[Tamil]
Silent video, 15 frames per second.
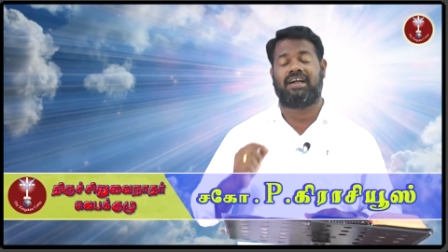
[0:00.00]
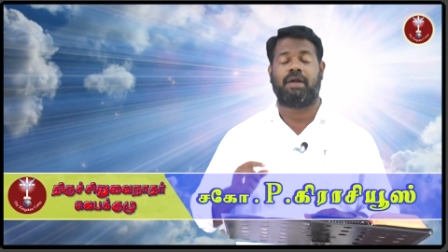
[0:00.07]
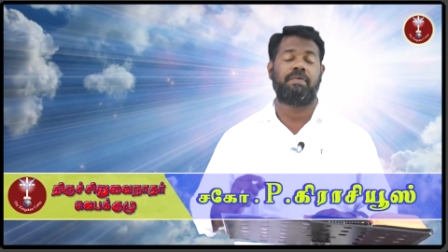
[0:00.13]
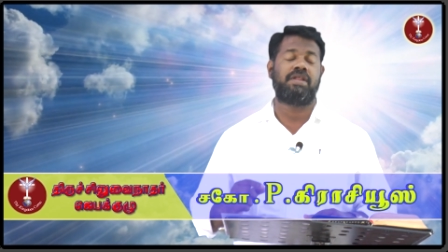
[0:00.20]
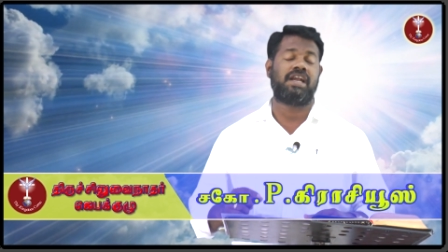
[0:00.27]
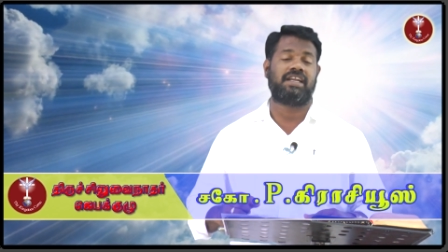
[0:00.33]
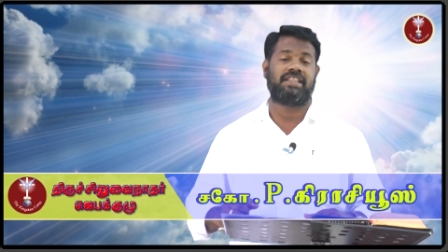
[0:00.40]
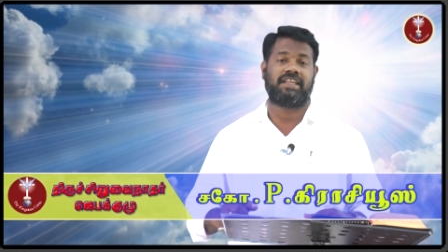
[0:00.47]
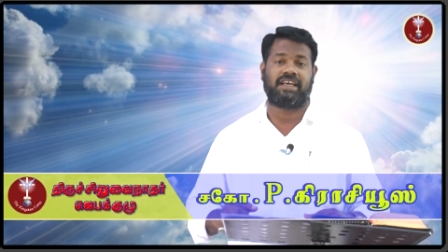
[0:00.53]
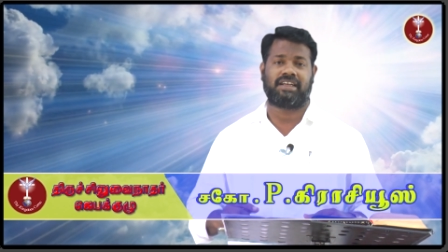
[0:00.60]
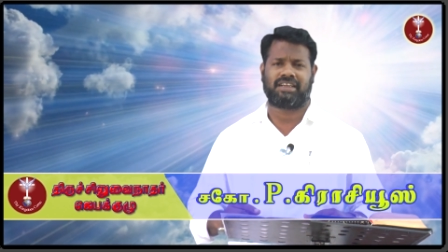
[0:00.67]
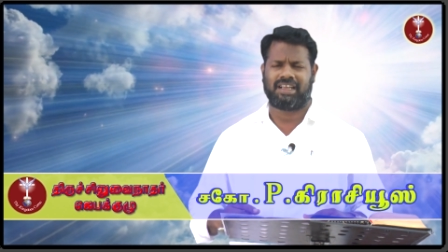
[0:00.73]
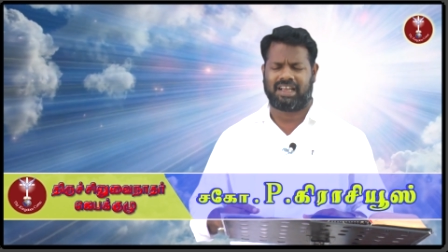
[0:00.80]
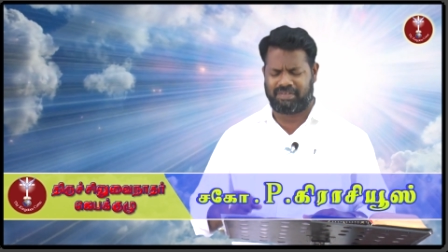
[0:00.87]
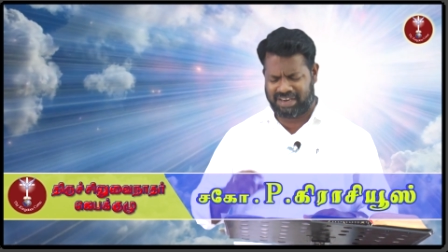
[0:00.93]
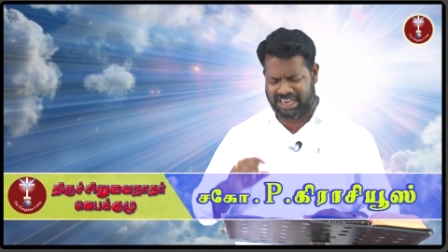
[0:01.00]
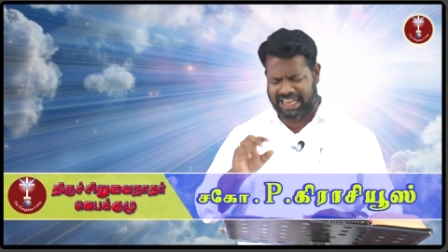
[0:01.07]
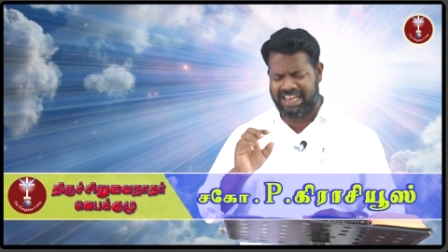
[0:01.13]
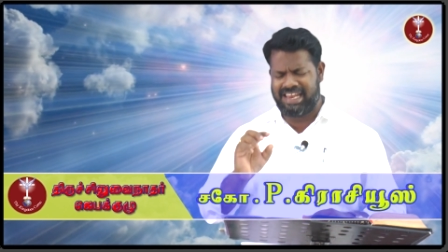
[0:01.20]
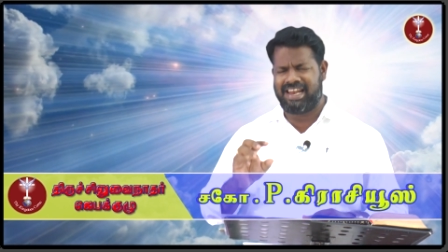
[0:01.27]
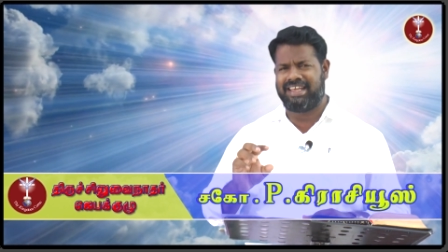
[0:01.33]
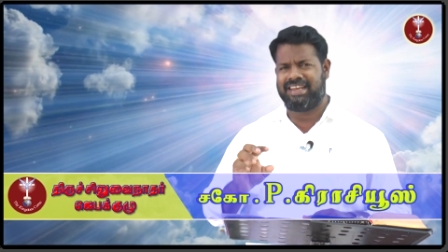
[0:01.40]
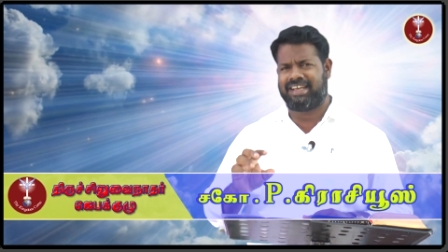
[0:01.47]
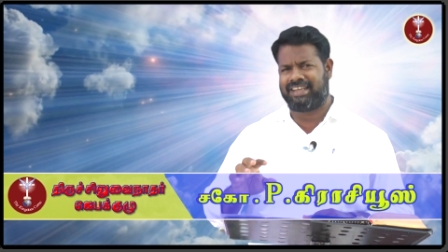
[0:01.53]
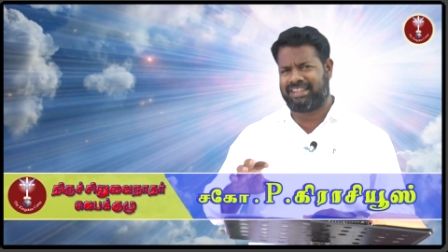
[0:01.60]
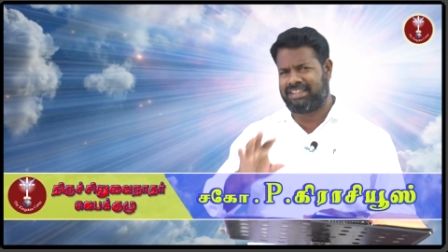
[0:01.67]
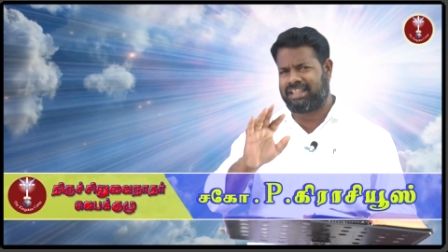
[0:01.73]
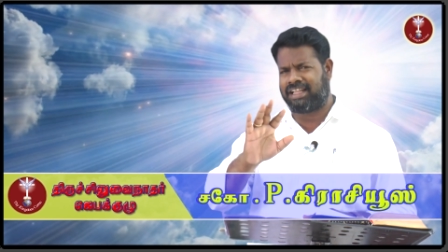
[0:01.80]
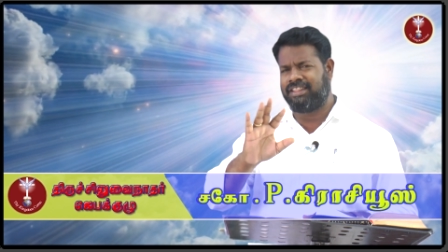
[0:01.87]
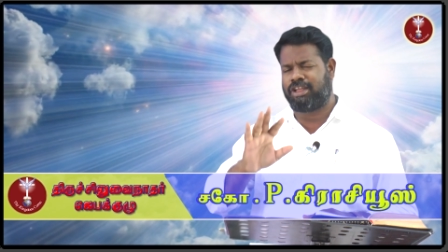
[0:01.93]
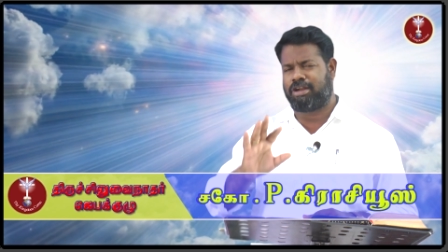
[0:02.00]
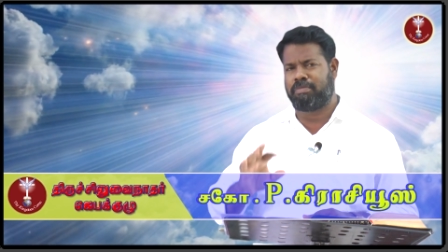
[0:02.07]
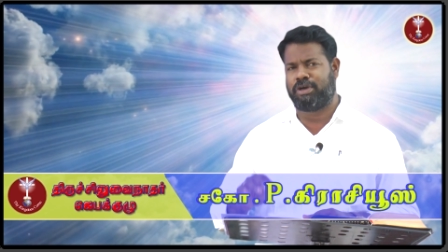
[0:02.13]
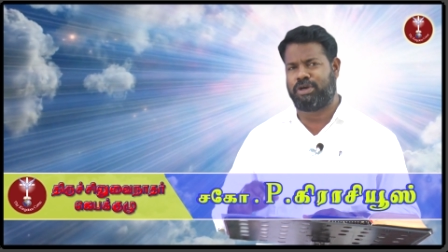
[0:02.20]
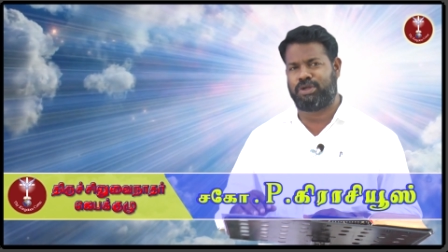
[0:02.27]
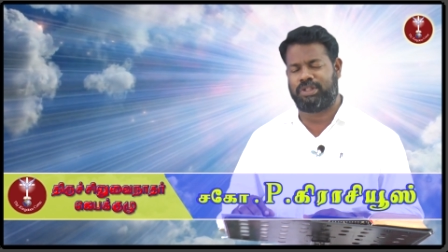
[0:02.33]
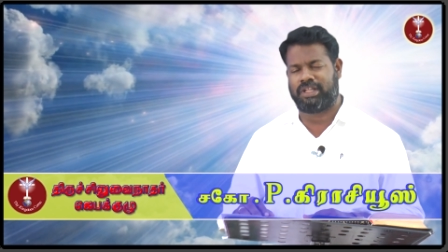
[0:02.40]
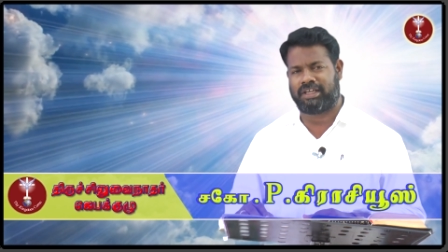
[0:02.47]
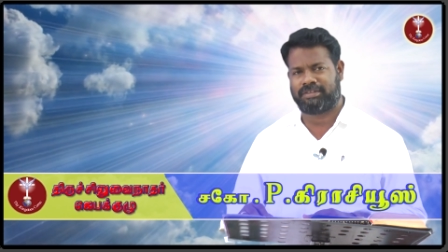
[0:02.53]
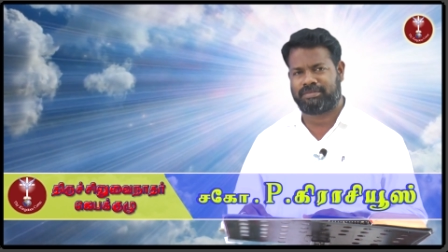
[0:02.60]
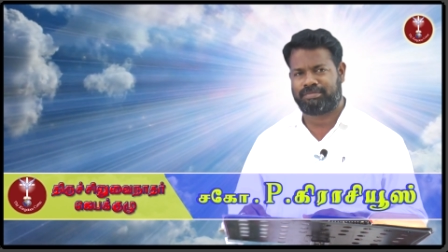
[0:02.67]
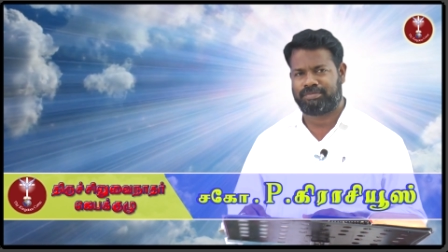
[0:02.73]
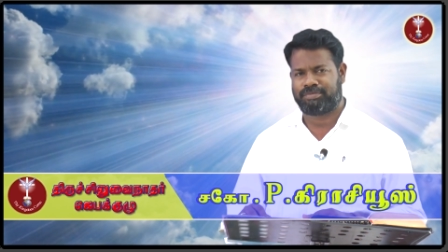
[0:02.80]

அப்படின்னு எழுதுறாரு அவன் கையில் இருக்கிறது தந்திரம் மட்டும்தான்